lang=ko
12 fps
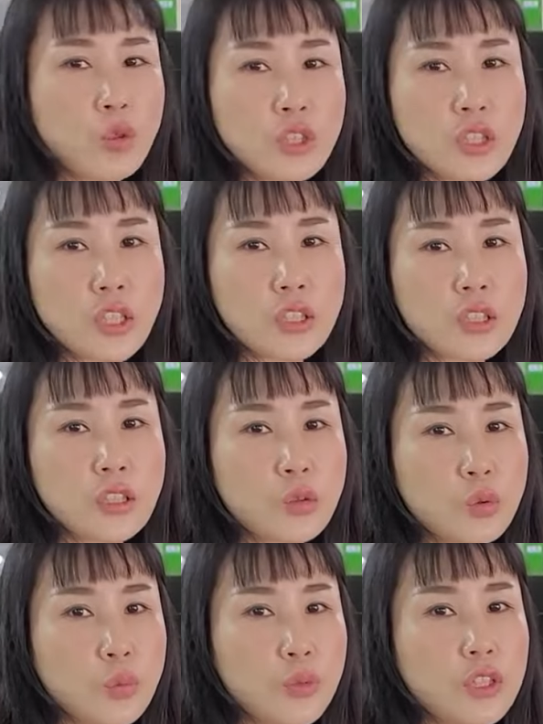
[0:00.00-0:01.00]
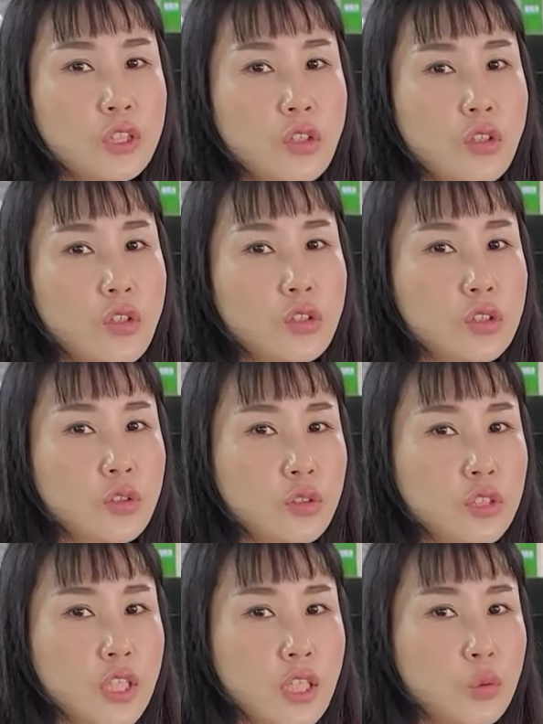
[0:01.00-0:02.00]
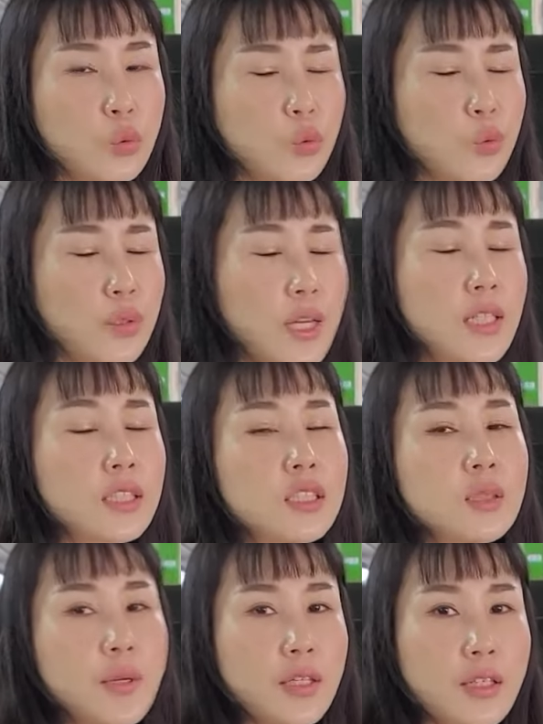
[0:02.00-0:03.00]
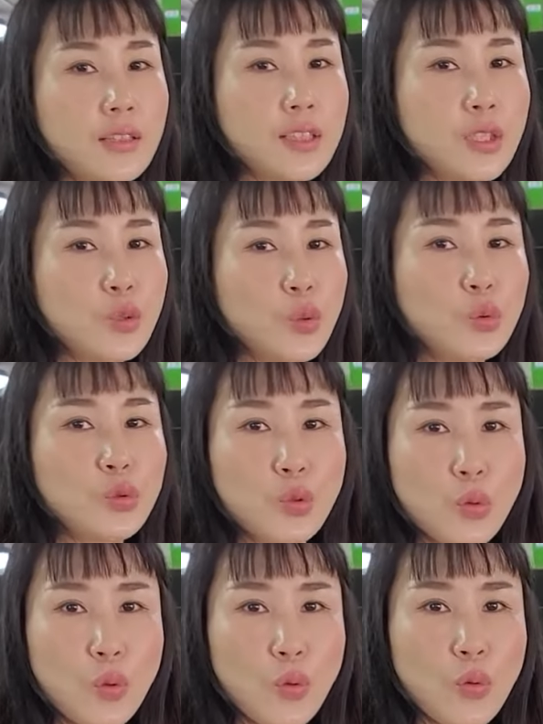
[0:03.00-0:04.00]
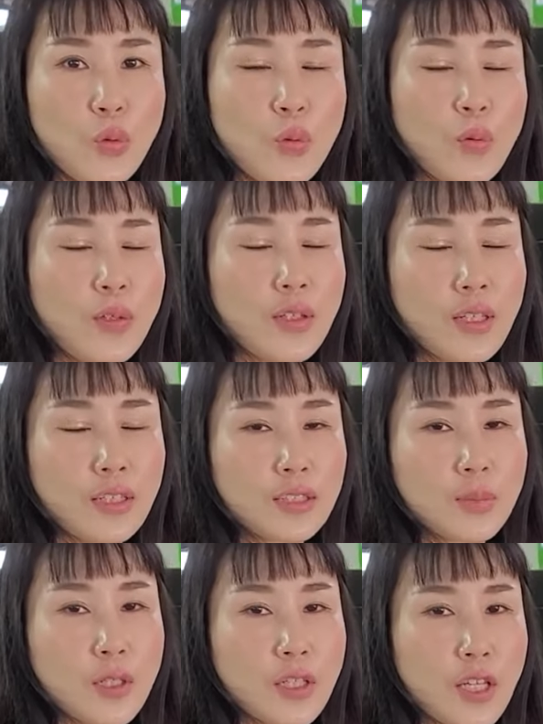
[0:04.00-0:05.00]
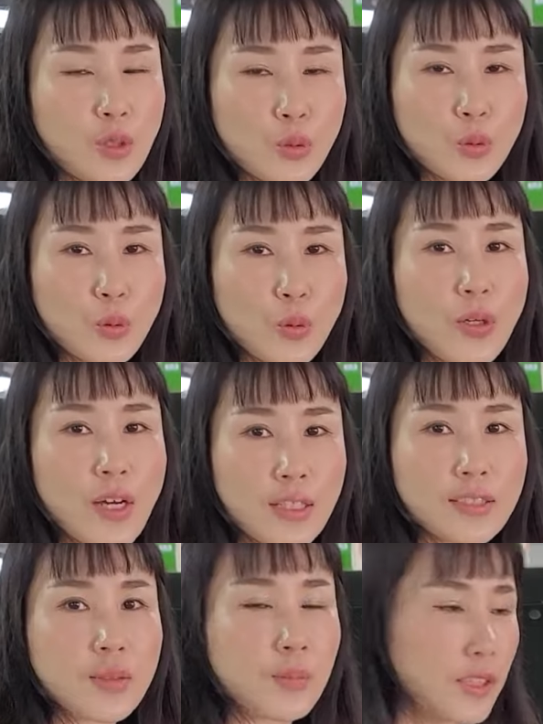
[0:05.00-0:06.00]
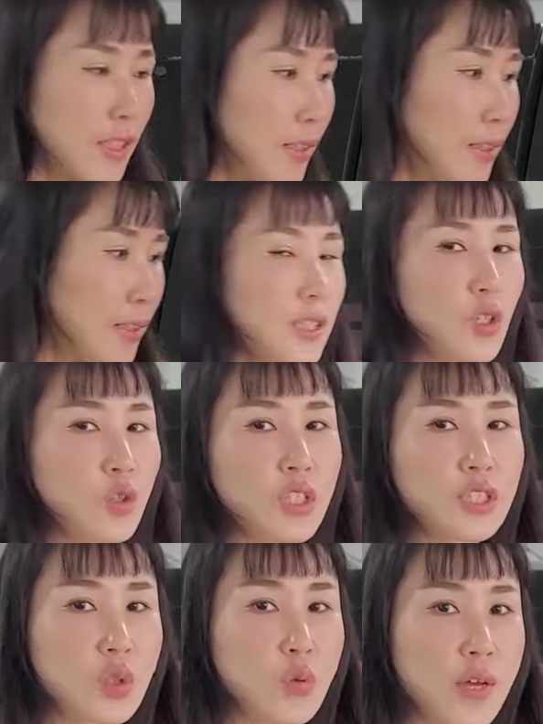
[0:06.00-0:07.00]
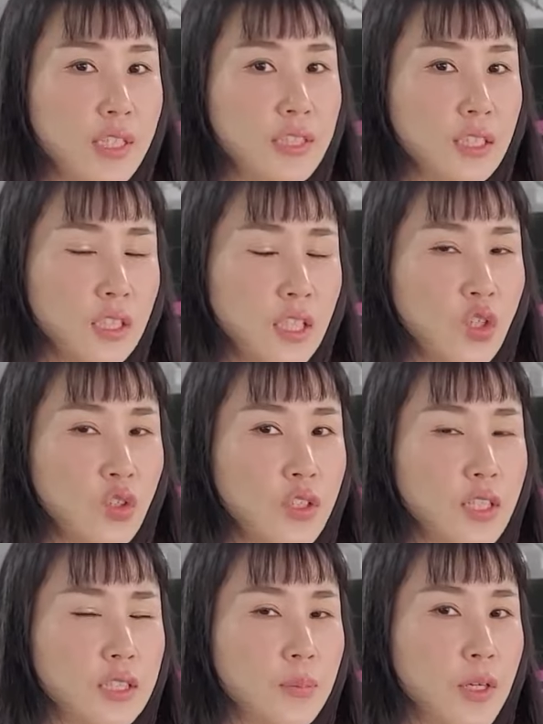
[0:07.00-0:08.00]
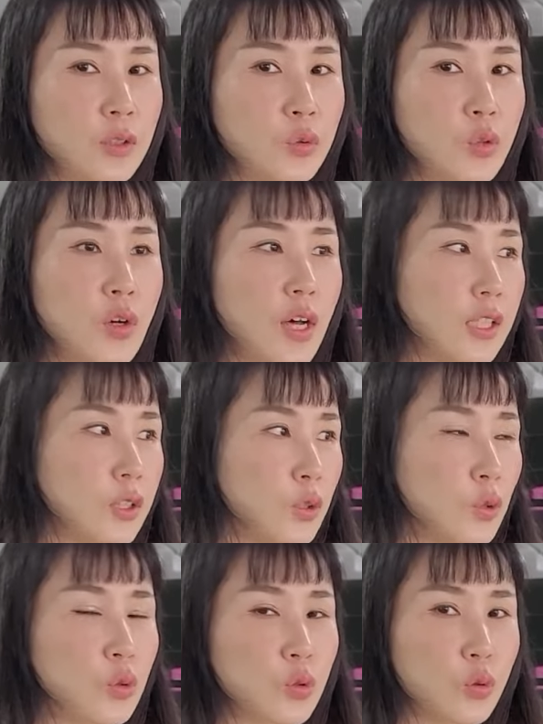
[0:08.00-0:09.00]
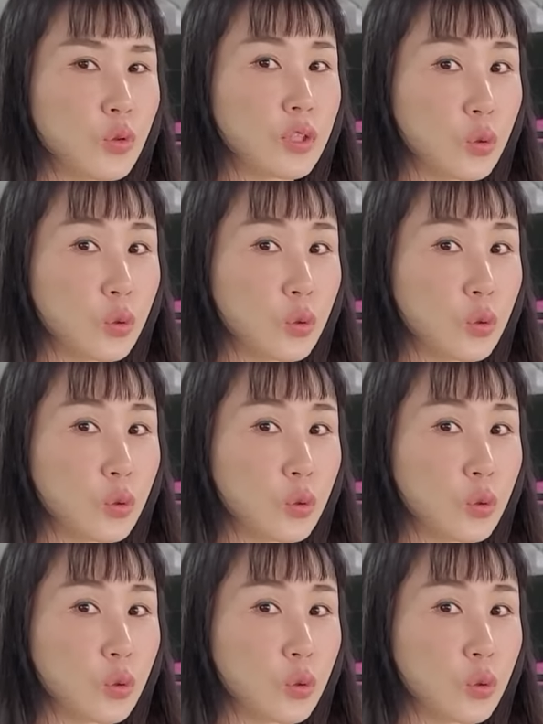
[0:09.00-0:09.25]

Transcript: 먼지 같은 게 좀 있어요. 그거는 제가 또 깔끔하게 제 손으로 깔끔하게 해놓도록 하겠습니다. 이렇게 해서 외관 상태 여기까지 봤고요. 안쪽으로